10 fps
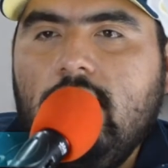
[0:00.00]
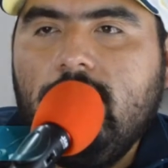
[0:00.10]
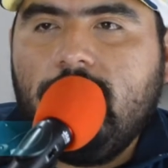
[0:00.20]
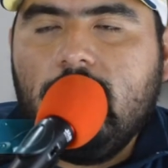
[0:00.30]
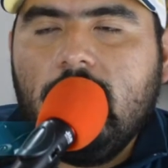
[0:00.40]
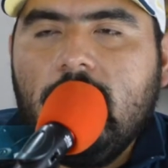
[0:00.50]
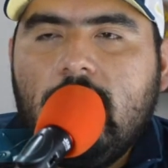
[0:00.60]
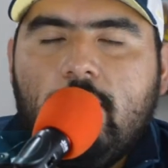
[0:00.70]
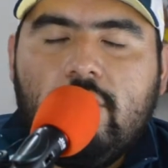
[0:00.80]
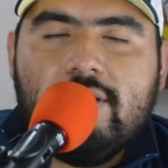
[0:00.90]
fue
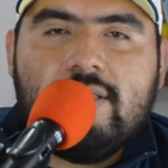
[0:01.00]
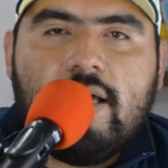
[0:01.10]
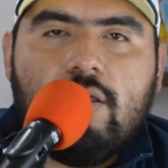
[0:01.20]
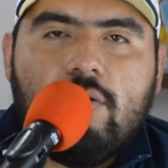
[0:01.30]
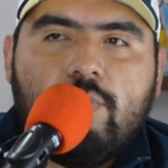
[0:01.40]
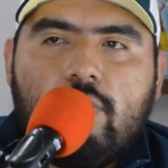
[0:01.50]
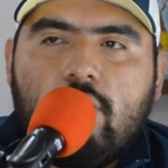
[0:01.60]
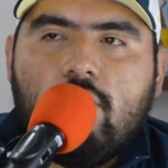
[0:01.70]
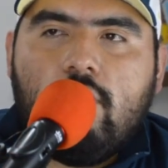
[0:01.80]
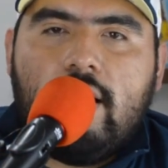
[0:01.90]
amonestado, por
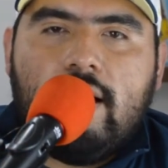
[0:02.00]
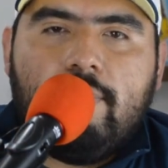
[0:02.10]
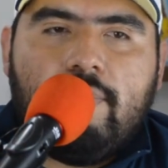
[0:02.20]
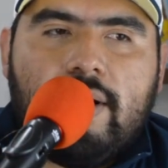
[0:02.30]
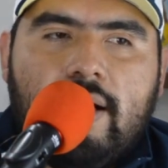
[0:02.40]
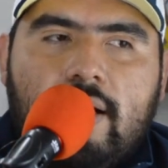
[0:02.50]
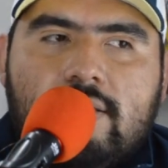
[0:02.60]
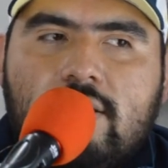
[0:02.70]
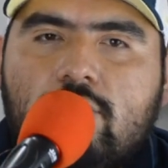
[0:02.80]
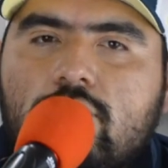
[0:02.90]
lo cual para el
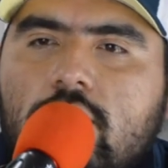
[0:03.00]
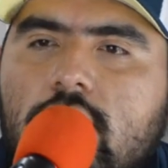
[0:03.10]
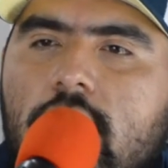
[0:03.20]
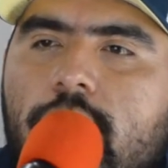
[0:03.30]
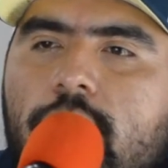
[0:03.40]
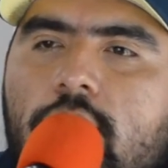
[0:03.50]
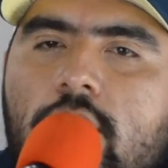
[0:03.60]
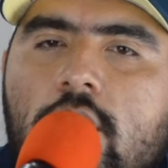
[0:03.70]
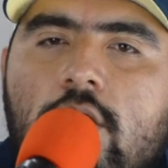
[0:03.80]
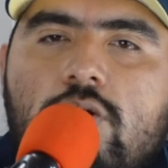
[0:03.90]
segundo tiempo
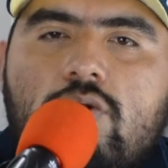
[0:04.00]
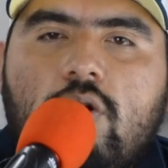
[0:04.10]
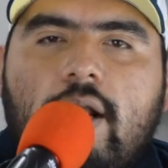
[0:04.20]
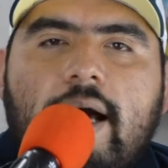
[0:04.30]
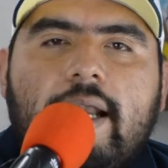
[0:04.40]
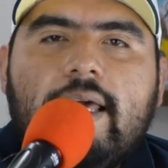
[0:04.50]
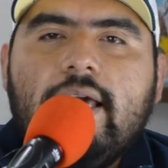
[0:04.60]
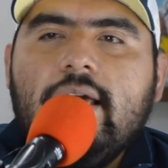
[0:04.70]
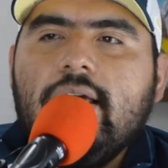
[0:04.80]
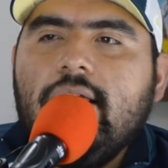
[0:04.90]

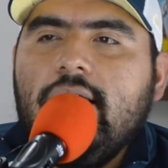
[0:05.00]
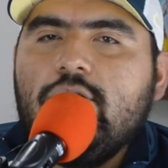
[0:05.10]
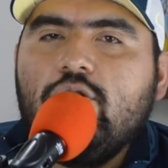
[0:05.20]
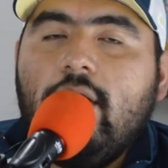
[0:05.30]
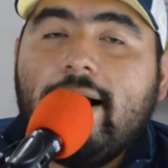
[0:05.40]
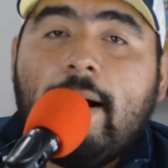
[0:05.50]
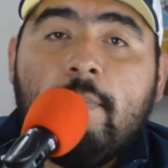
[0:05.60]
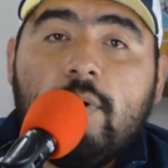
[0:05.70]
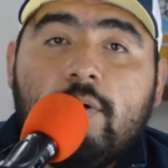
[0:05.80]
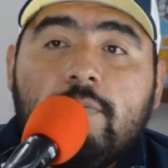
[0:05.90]
Solari hizo el
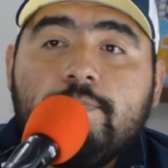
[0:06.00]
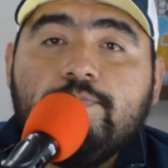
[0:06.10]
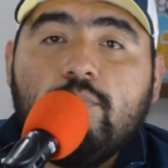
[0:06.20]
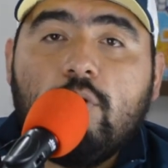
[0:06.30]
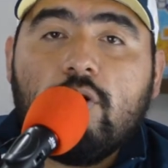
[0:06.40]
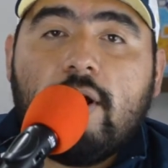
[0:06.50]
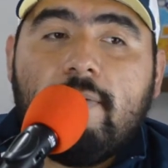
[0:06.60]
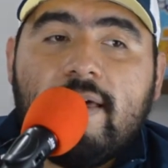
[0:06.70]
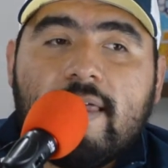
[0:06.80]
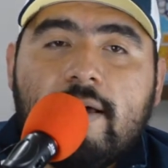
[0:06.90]
cambio por
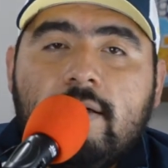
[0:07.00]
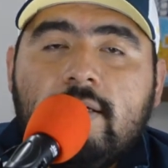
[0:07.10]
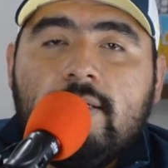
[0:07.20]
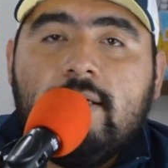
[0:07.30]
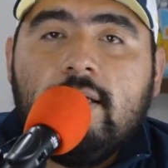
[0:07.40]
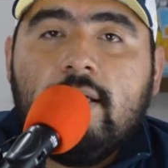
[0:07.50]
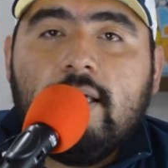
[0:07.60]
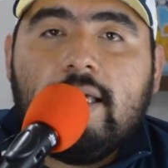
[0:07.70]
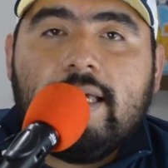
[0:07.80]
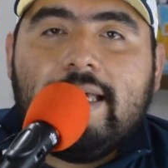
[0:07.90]
Naveda
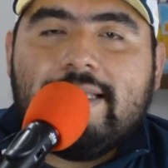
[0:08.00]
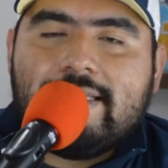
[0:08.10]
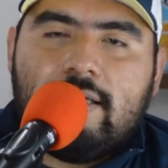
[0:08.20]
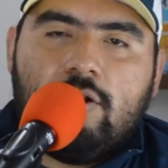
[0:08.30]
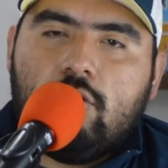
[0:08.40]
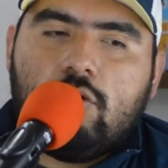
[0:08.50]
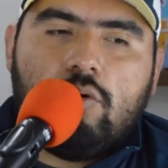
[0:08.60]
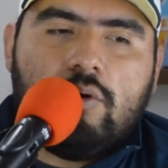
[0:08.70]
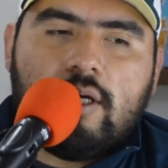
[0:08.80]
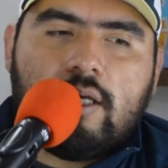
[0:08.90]
y se notó
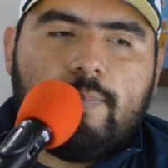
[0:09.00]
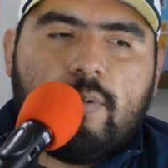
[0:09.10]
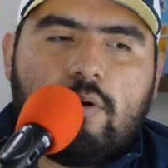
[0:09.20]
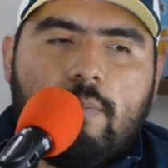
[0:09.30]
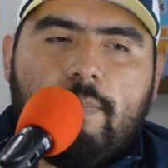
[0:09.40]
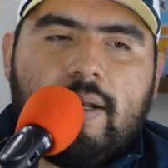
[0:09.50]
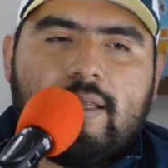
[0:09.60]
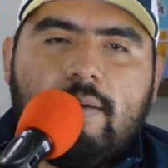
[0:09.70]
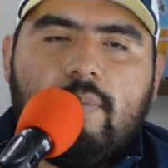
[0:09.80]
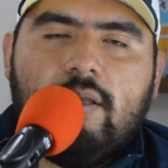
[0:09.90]
un equipo
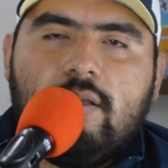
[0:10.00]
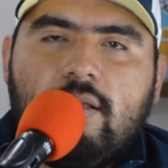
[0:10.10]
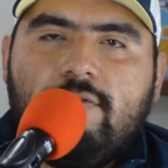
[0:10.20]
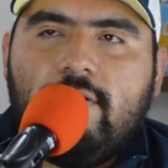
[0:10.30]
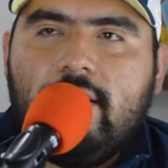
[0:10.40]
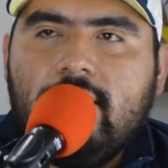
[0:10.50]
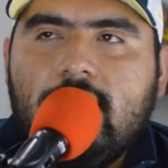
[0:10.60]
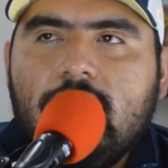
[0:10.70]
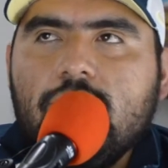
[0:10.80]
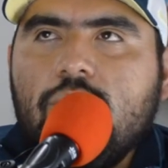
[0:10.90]
completamente
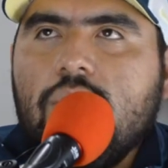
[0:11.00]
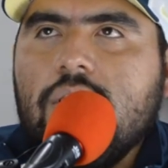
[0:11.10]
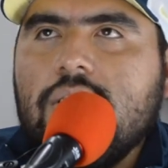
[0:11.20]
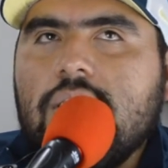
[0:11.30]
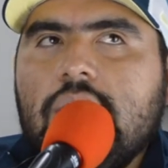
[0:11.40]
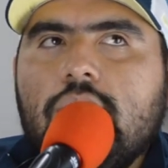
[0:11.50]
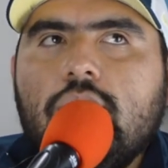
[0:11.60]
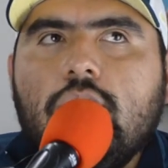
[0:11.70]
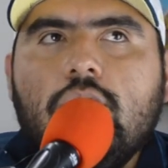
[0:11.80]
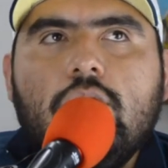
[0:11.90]
diferente. Es muy
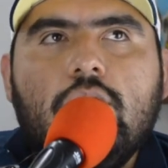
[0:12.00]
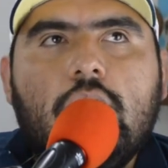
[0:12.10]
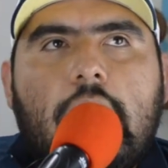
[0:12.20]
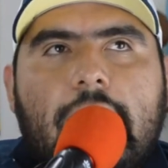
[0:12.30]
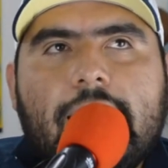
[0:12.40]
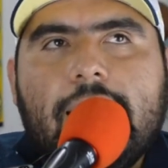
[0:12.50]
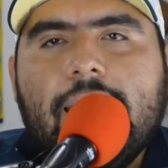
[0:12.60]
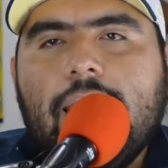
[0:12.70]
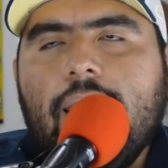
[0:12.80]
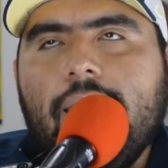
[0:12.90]
distinto a
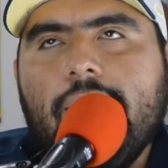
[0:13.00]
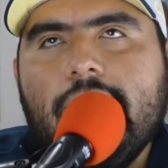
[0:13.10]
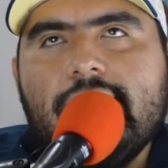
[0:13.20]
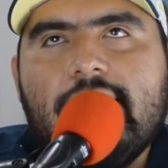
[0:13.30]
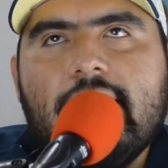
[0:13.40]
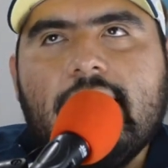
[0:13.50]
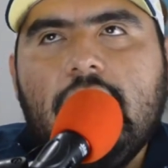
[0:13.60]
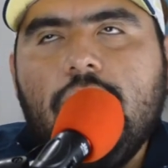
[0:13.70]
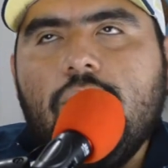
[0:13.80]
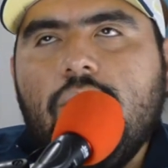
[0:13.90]
que esté
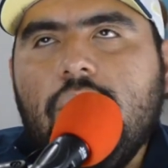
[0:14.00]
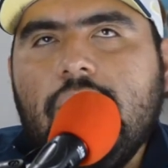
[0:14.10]
Aquino y